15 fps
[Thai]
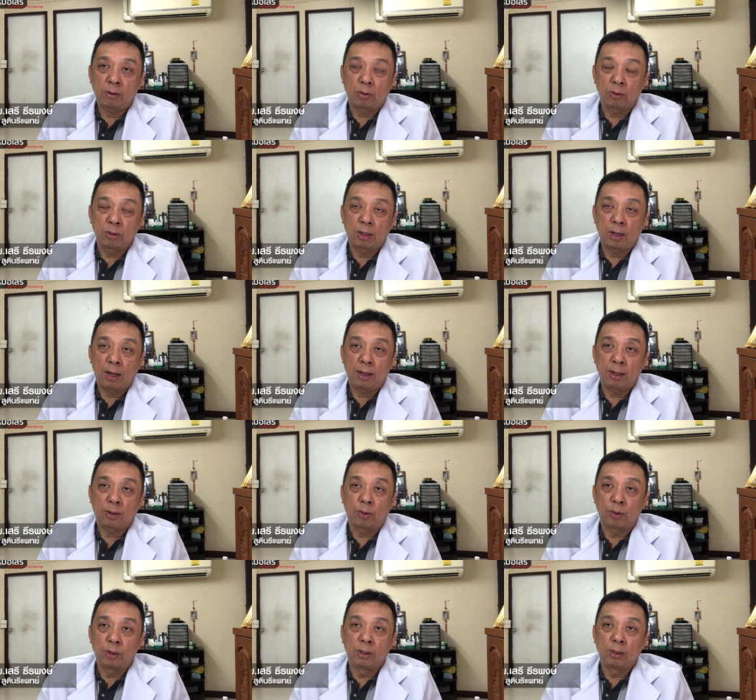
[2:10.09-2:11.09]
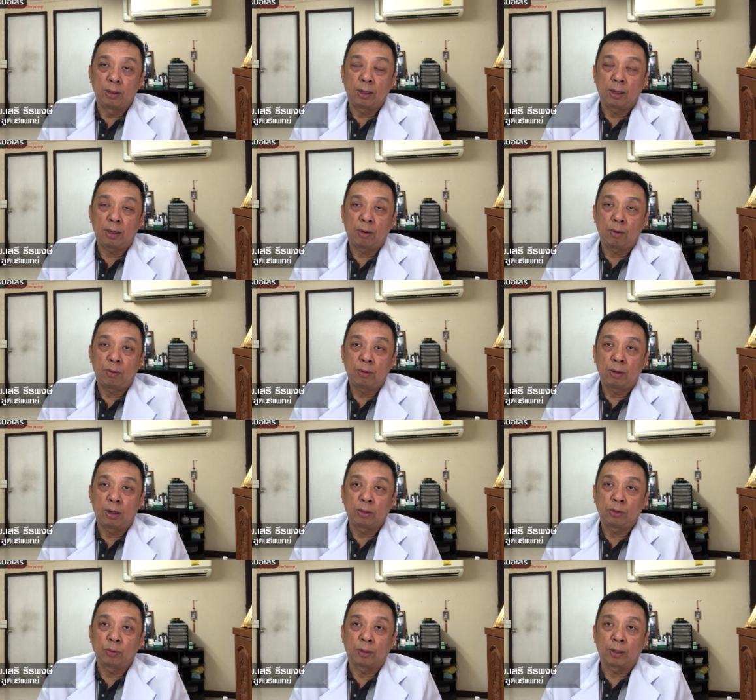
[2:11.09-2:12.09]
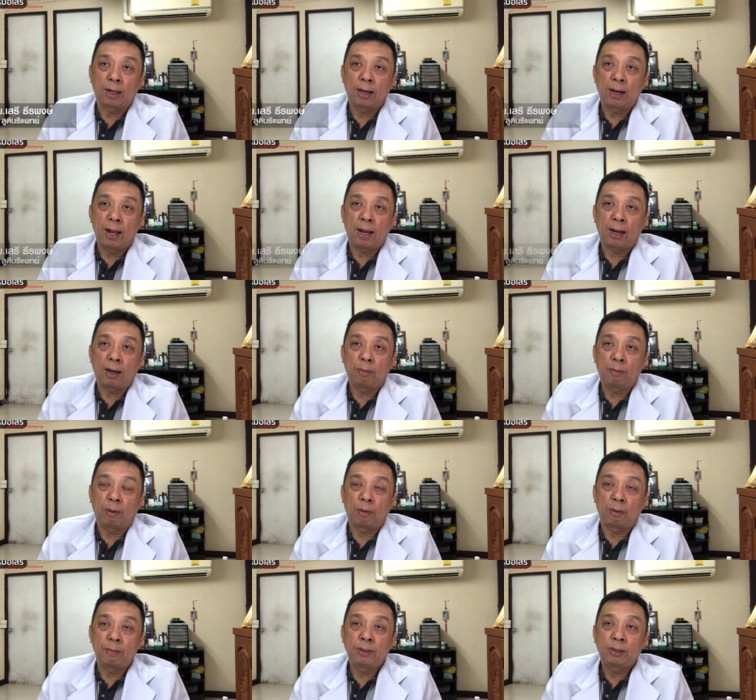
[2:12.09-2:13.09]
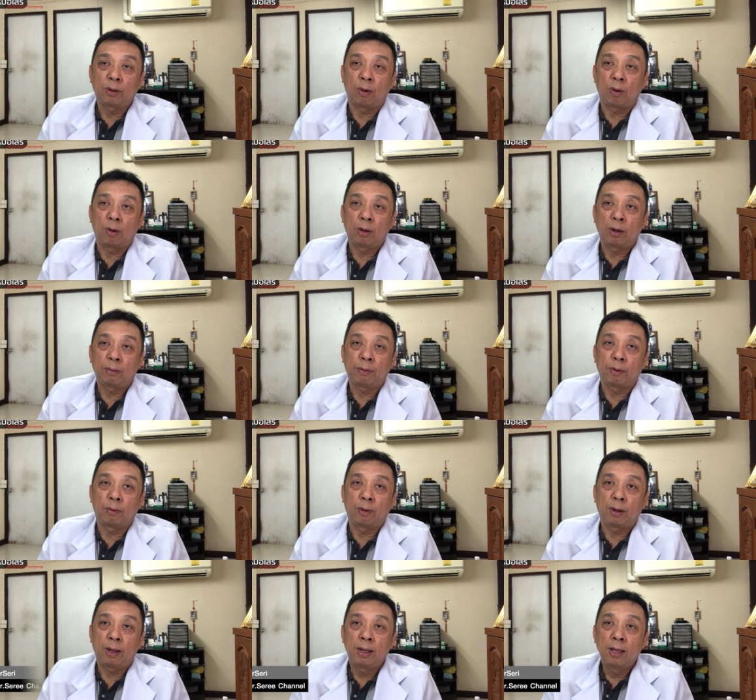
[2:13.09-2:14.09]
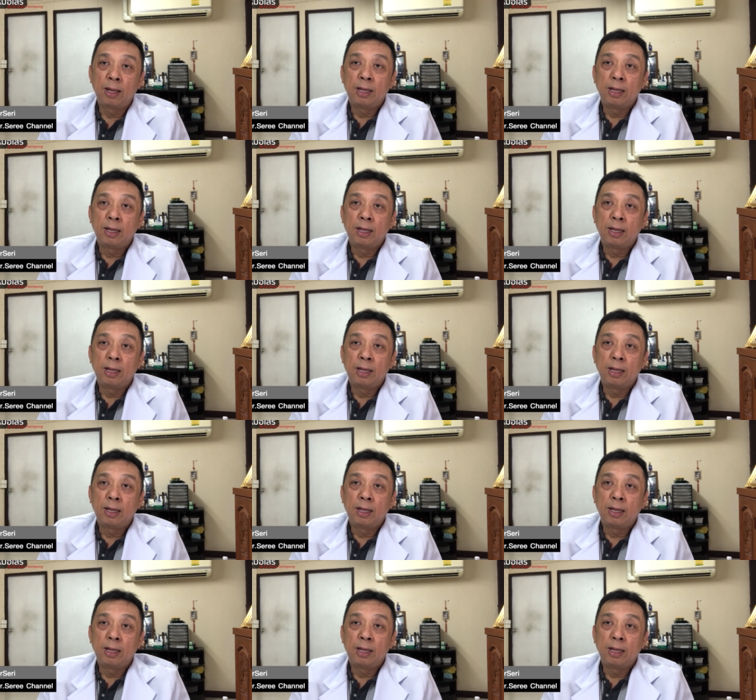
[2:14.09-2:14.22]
คนไข้คนหนึ่งเนี่ยเขาเคยตรวจครั้งแรกแล้วบอกว่าไม่ท้อง แล้วปรากฏว่า